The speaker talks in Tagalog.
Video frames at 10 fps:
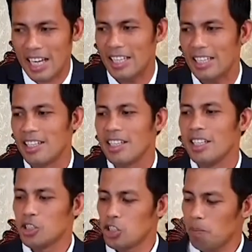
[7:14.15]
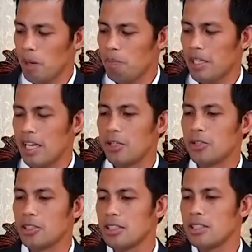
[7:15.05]
cry. Sa
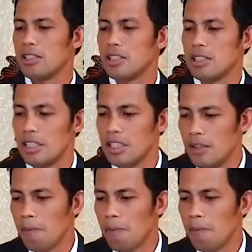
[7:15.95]
pagpadayon,